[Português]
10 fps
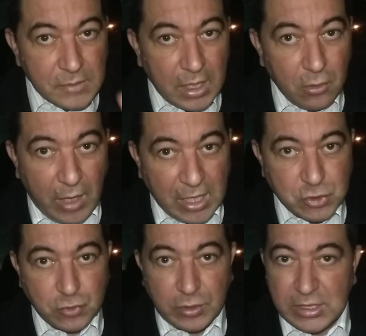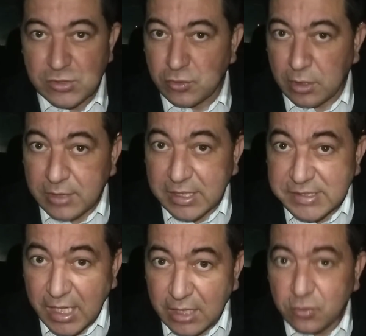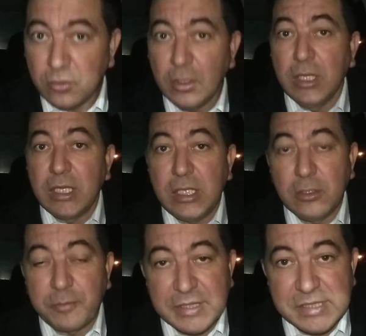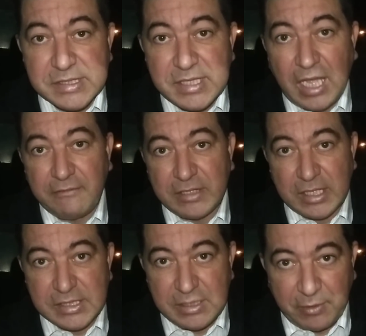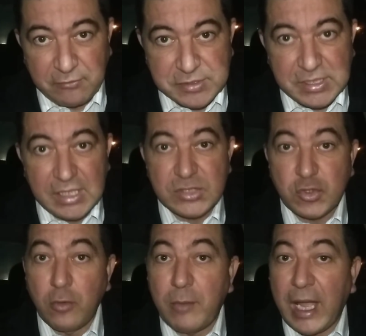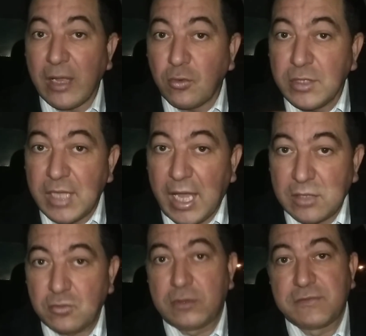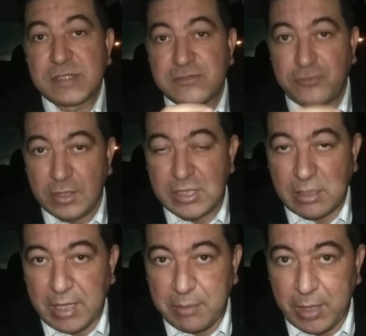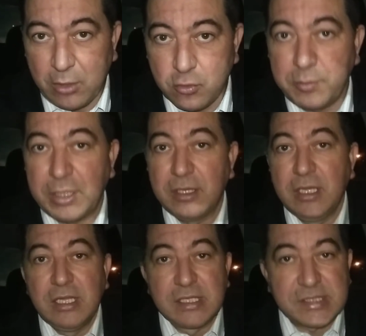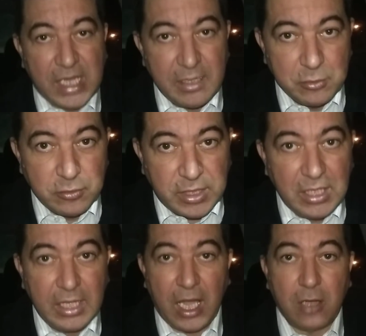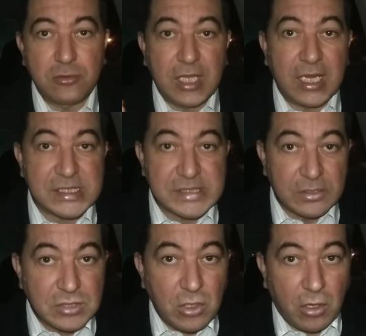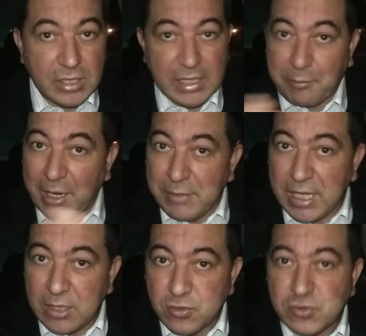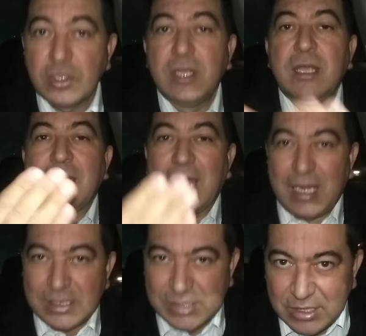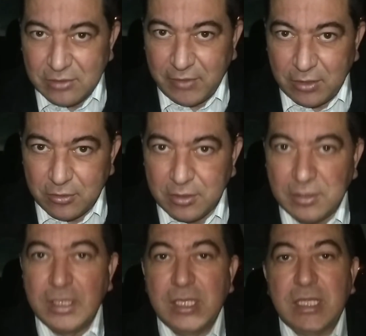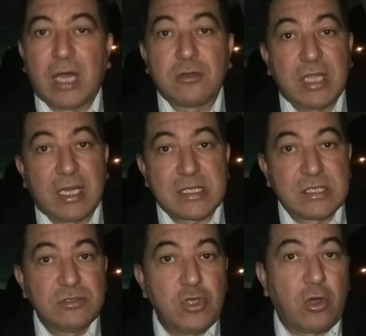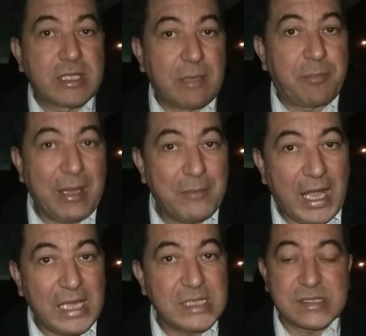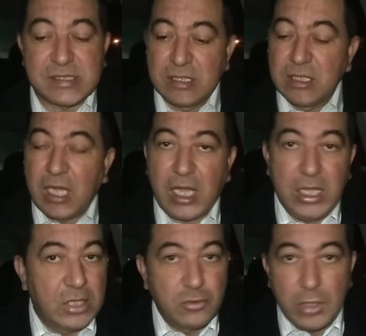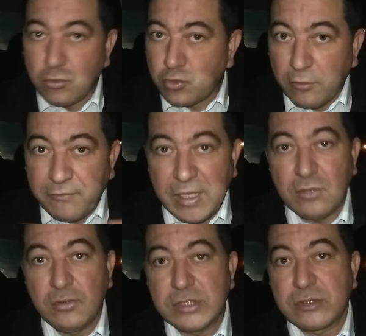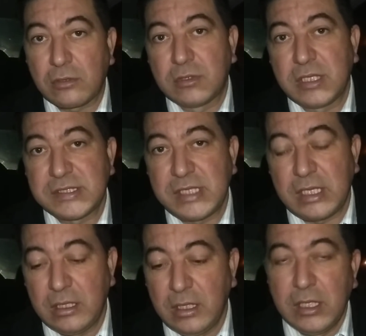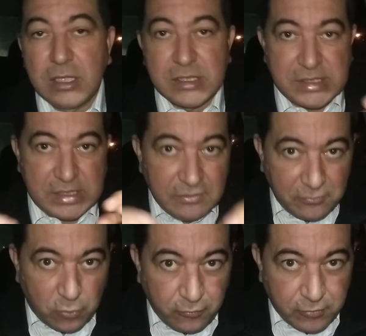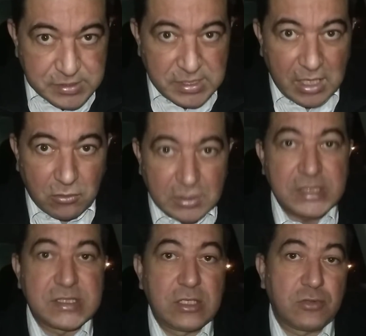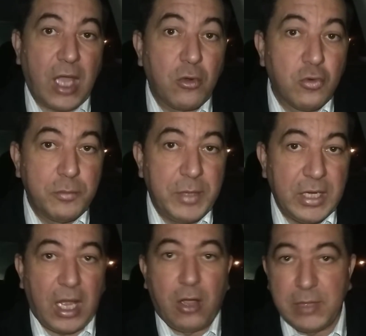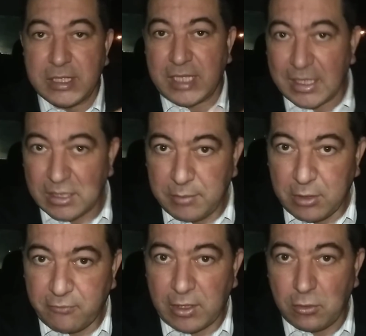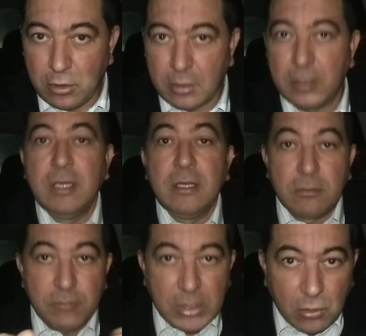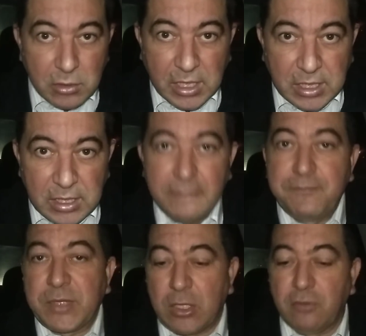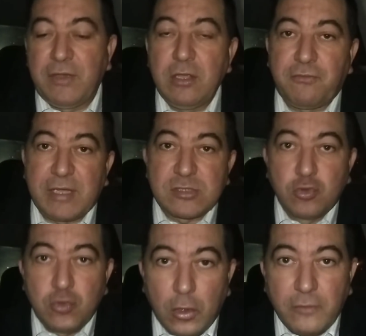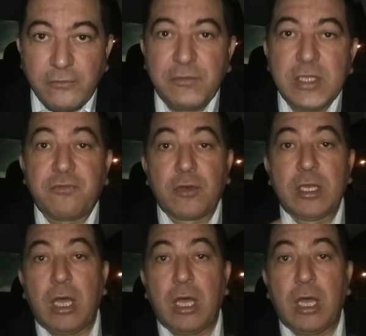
Eu acho que isso não está certo e eu precisava trazer para vocês tomar cuidado quando vocês forem trabalhar pela Uber. Saibam que a alteração de rota para menos, ela tira o valor, alteração de rota para mais, aí eu não estou vendo isso acontecer. Se com você aconteceu da Uber aumentar também o valor, me conta aqui que eu venho, eu faço um novo vídeo, falo,